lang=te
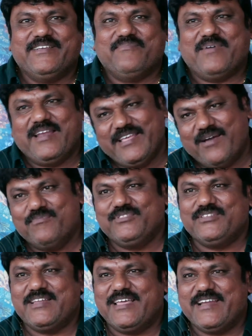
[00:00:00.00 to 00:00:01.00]
మళ్ళీ
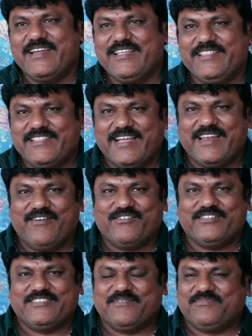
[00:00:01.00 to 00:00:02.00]
అమ్ముతున్నారని ఇందాకలు
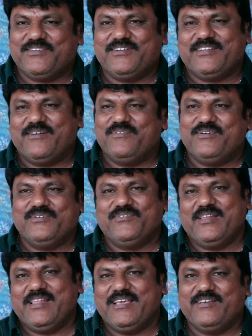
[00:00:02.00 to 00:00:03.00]
ఎవరో చెప్తుంటే అబ్బో
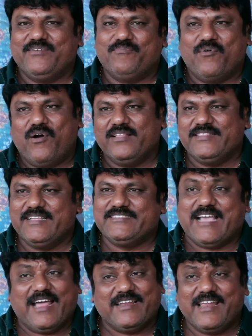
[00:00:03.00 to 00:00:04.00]
భలే బాగుంది
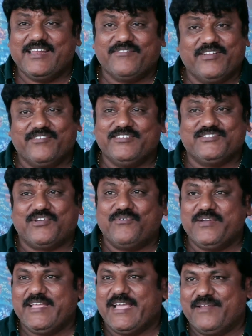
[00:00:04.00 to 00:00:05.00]
ఛానల్కి వినం ఈ
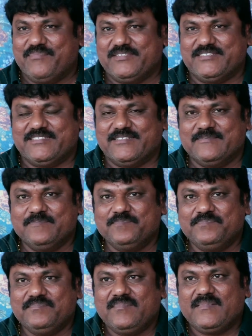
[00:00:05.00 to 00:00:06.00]
సౌండింగ్ అనిపించింది
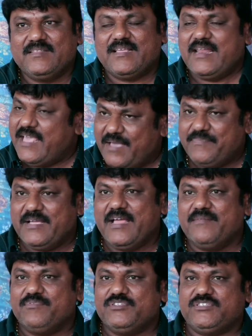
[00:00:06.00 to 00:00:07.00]
చాలా హ్యాపీగా
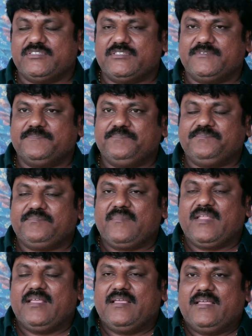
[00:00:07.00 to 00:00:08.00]
అనిపించింది
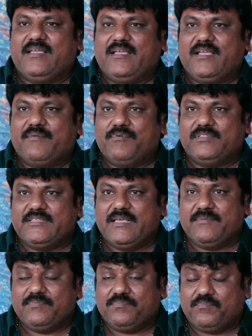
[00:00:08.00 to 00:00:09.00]
పోతే
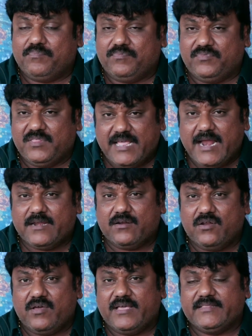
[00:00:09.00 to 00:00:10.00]

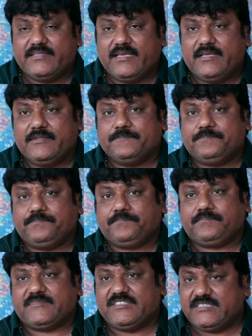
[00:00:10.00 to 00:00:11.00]
థియేటర్లో అయితే
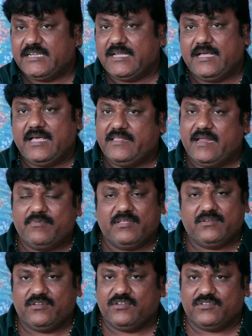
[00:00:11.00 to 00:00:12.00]
నిజంగా
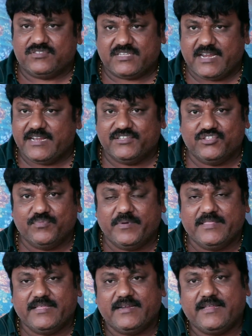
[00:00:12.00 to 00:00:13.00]
ఆదిలాబాద్లో స్క్రీన్
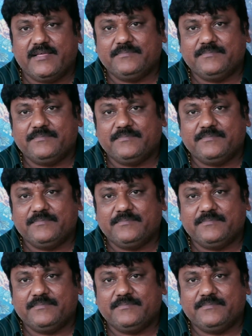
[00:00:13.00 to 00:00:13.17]
చదివిపోయిందంట